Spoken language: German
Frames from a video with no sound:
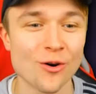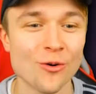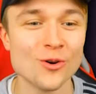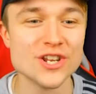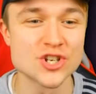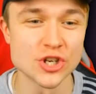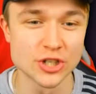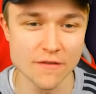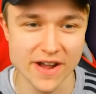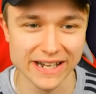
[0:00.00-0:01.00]
Holy
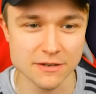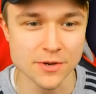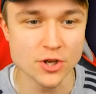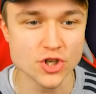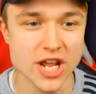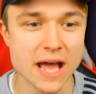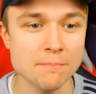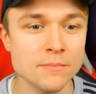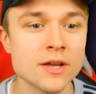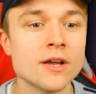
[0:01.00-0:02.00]
shit. Können wir eigentlich immer noch
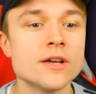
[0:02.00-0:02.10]
sterben?